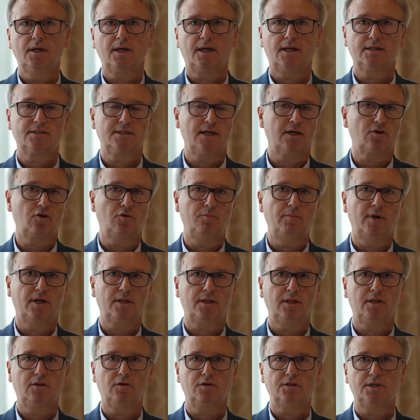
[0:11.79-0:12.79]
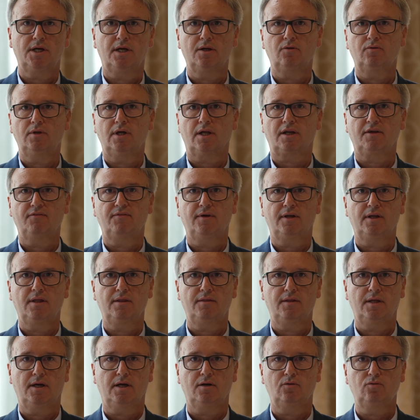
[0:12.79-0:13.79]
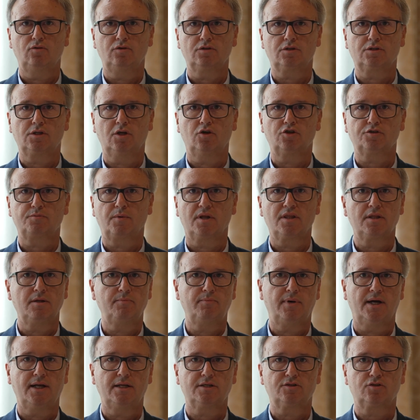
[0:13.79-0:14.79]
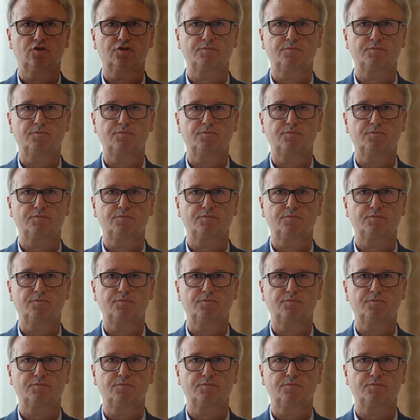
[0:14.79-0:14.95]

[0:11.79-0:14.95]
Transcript: que se ha convertido ya en una referencia en algunos de los principales